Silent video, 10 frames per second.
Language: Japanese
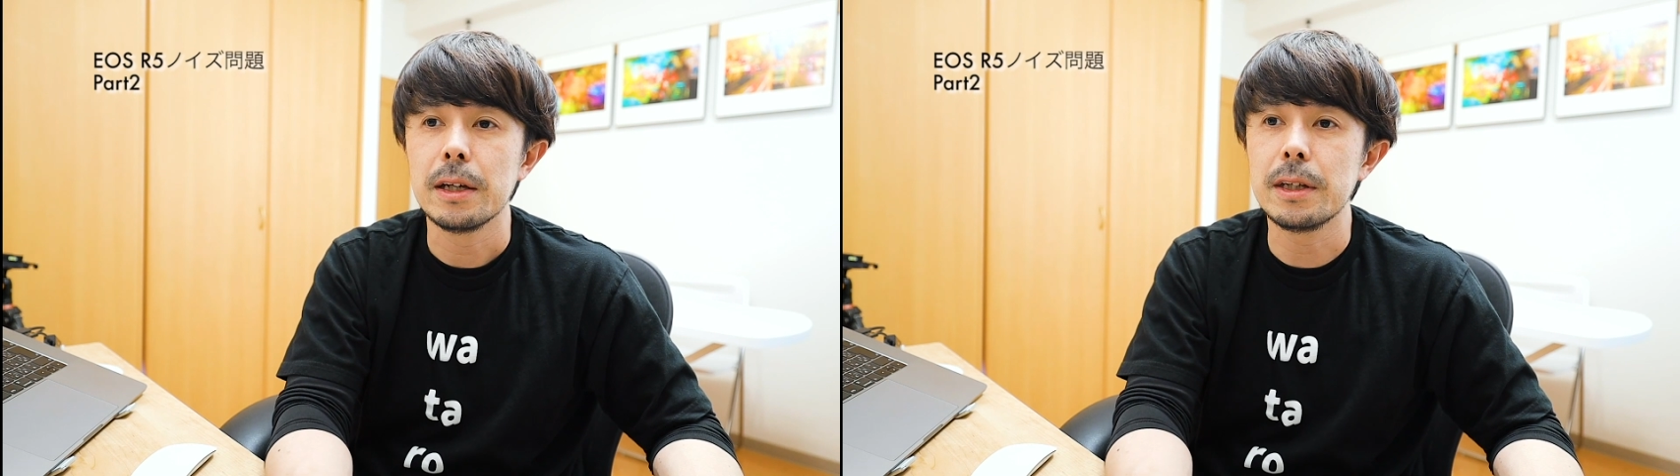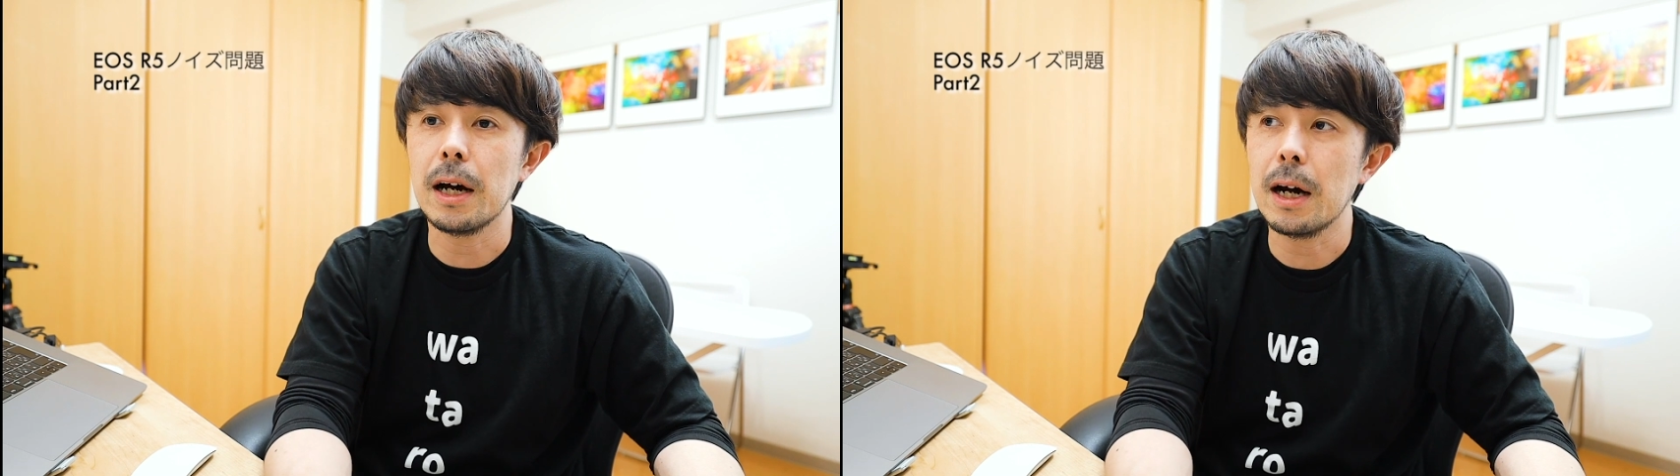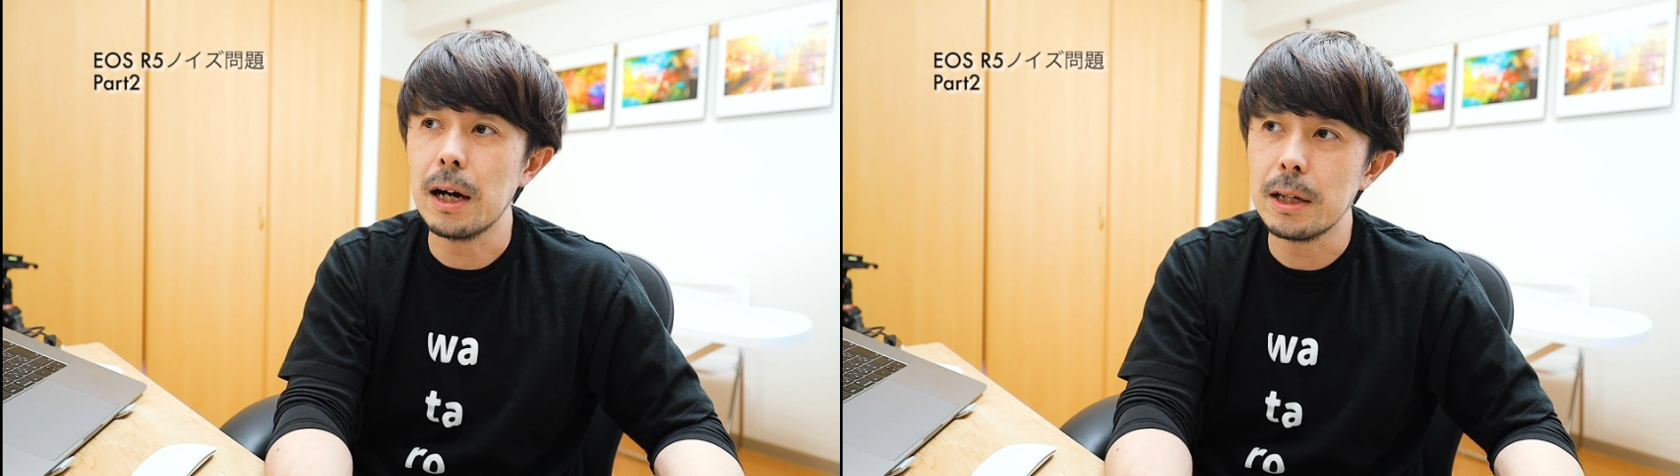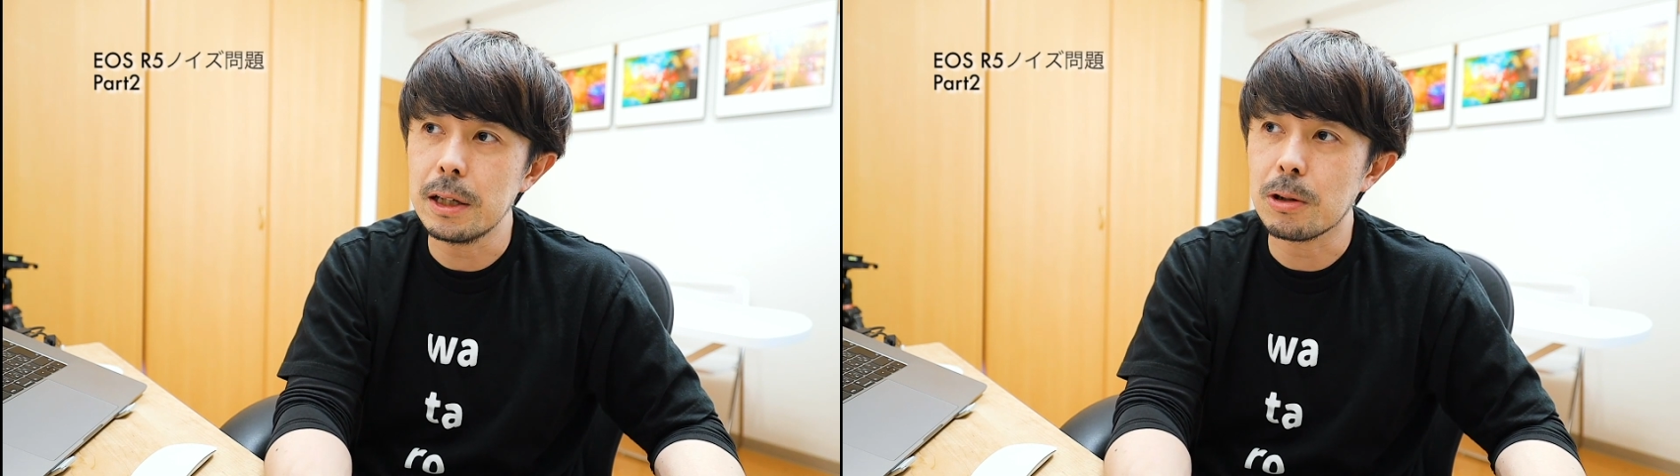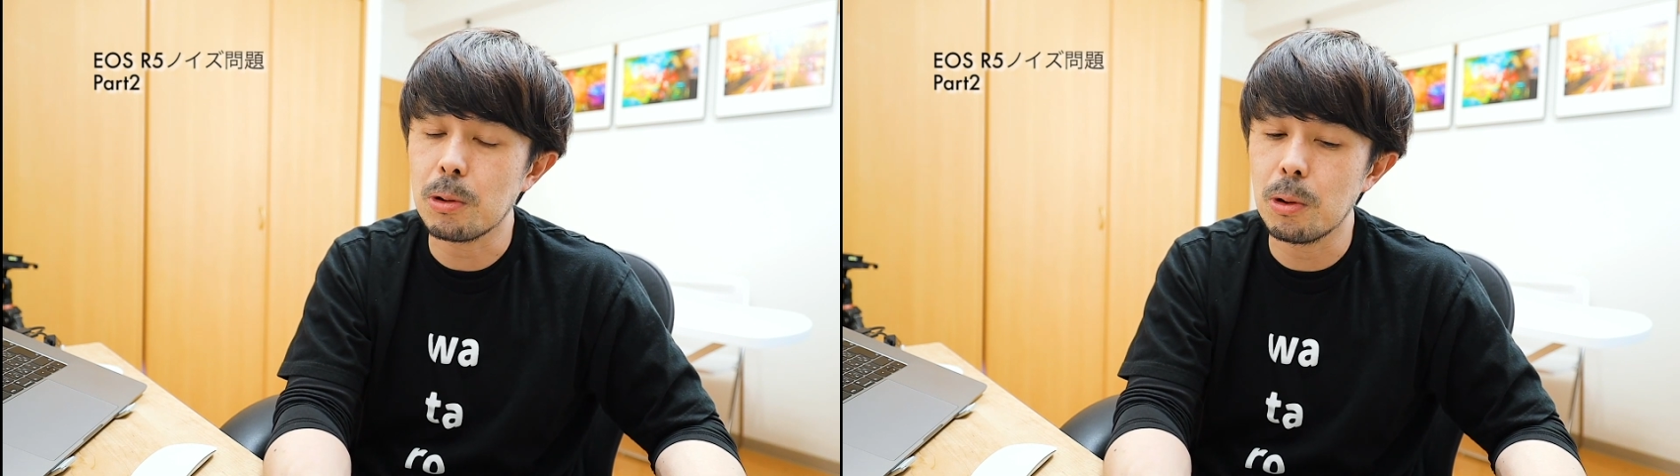やは
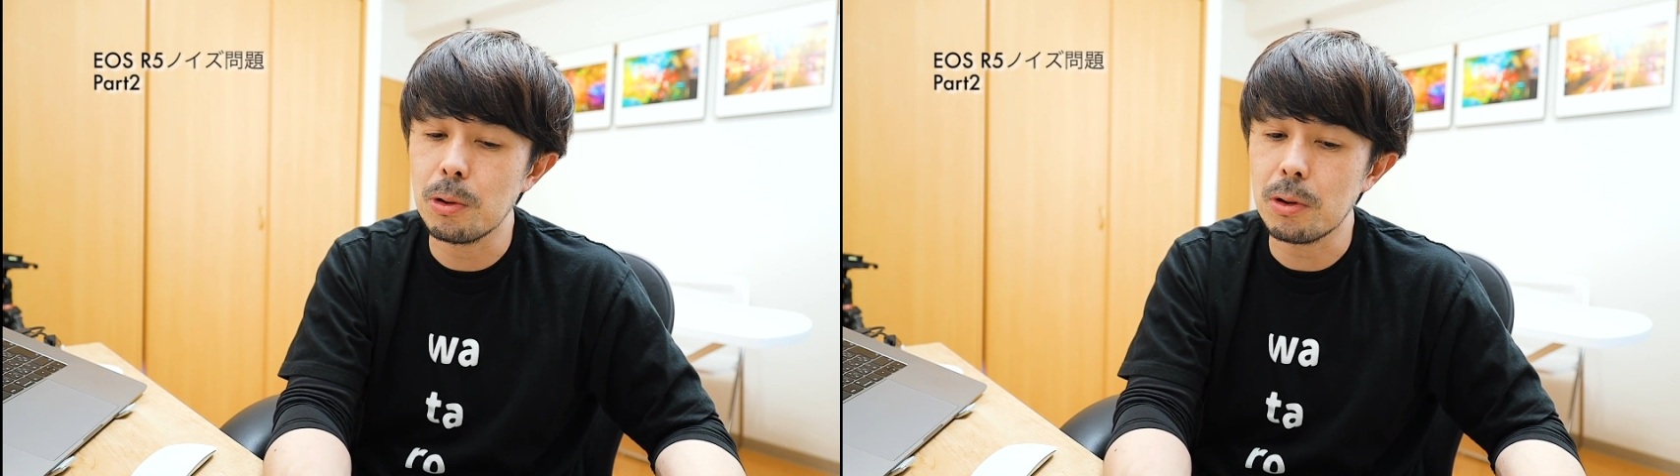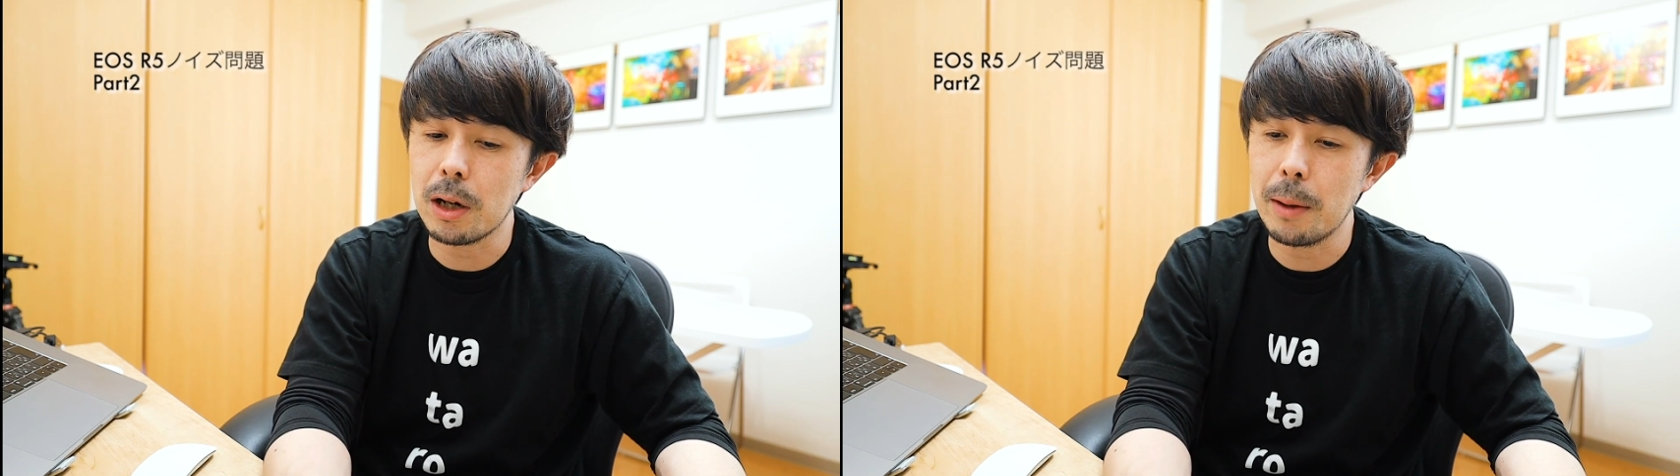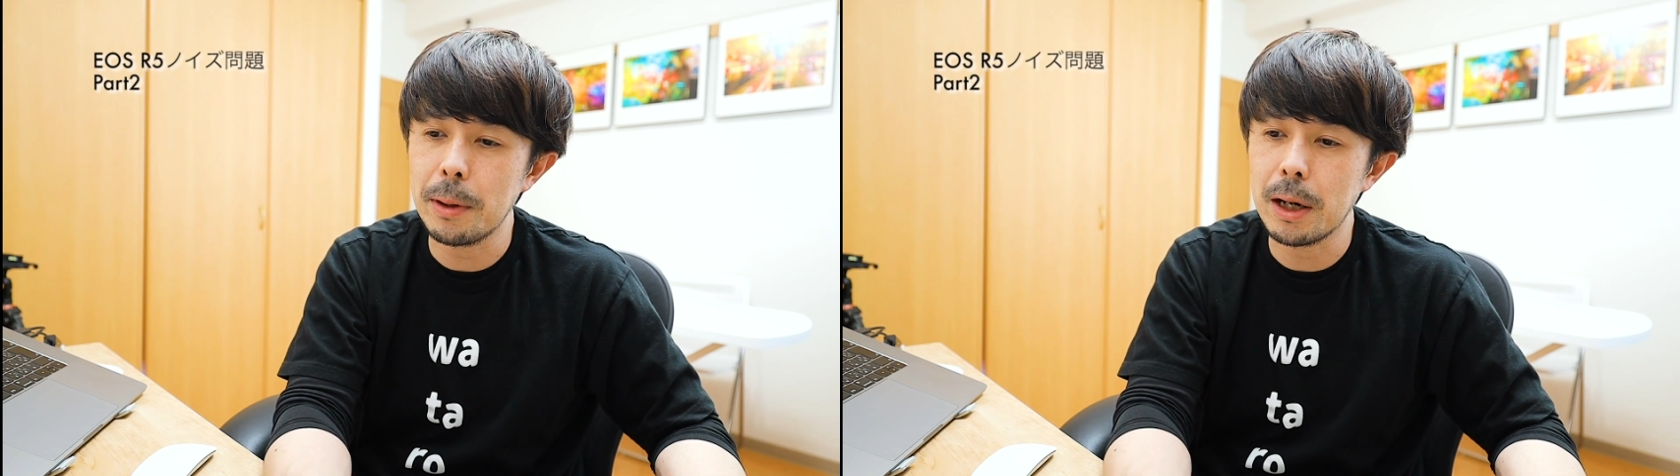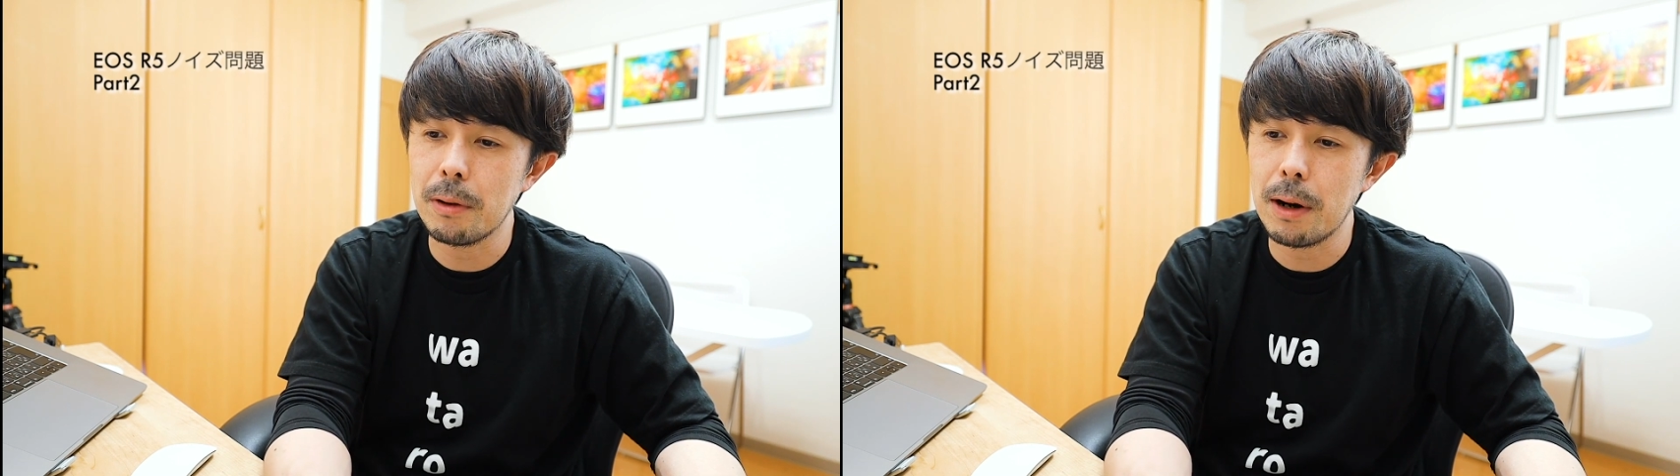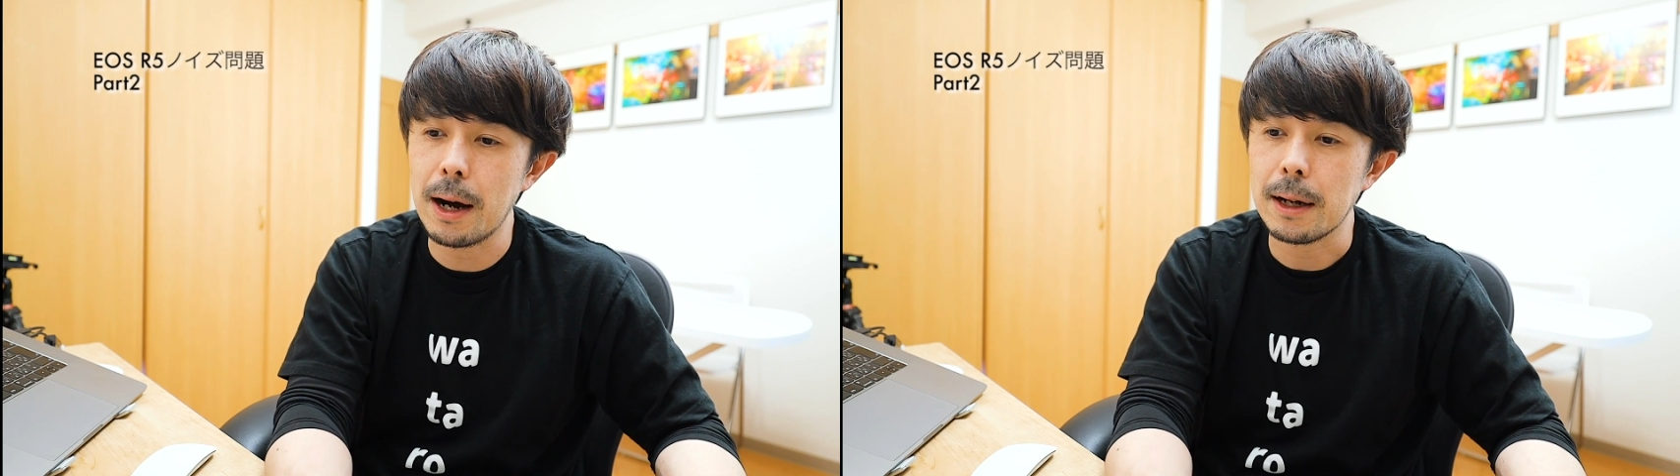りこのカメラ
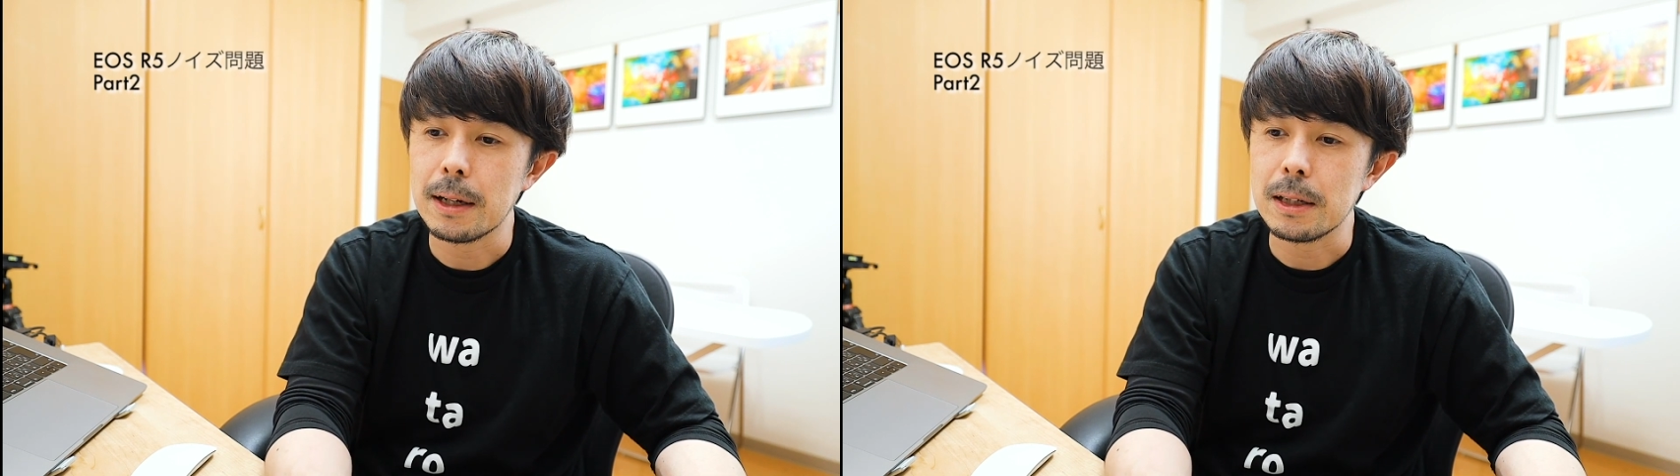は